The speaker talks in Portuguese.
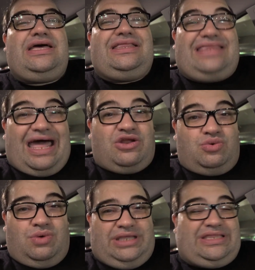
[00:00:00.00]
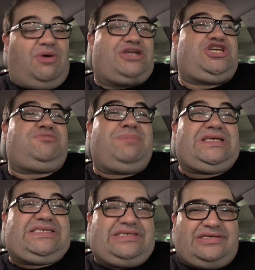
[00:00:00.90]
da Lua. Então a gente
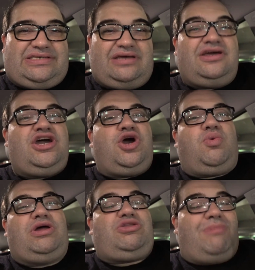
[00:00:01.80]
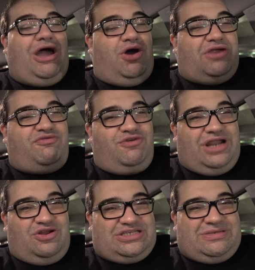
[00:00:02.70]
precisa, quanto maior
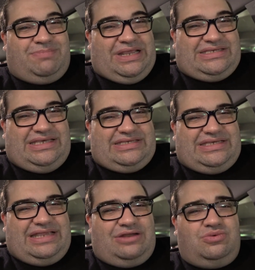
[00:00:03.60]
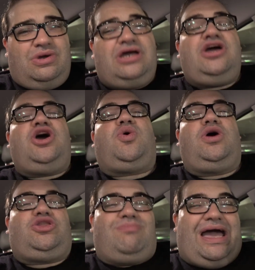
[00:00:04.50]
for a nossa presença na Lua,
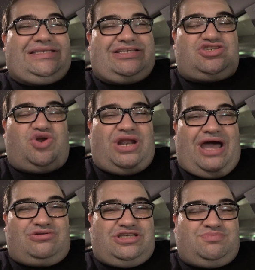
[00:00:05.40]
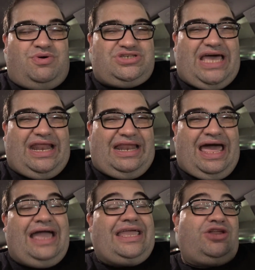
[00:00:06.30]
quanto mais astronautas pousarem
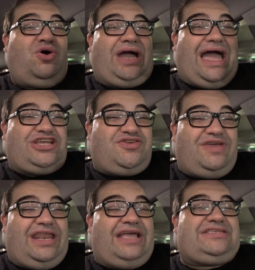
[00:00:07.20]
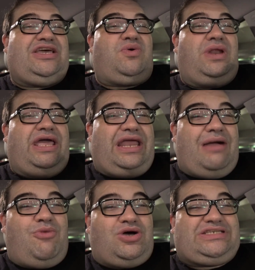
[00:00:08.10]
lá, em locais diferentes, recolherem
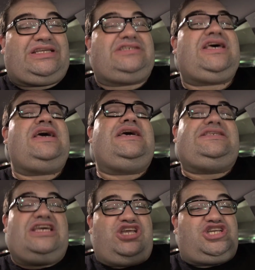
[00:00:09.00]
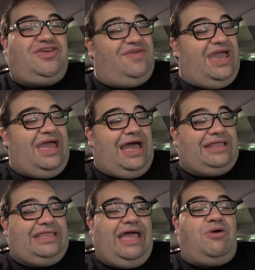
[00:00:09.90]
amostras, se a gente tiver
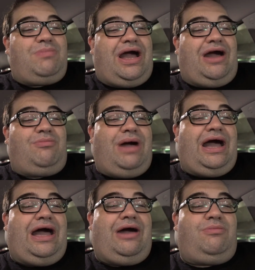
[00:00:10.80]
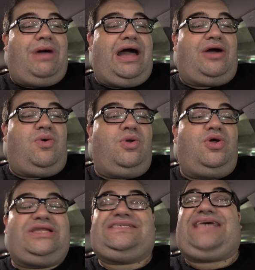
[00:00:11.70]
até uma, uma, uma
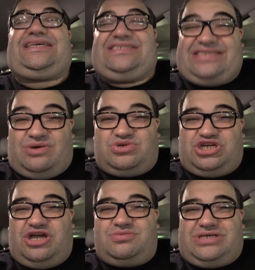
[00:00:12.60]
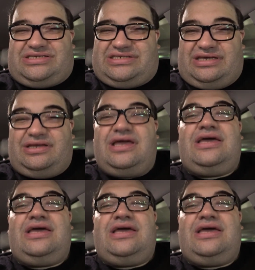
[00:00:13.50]
colonização, digamos assim,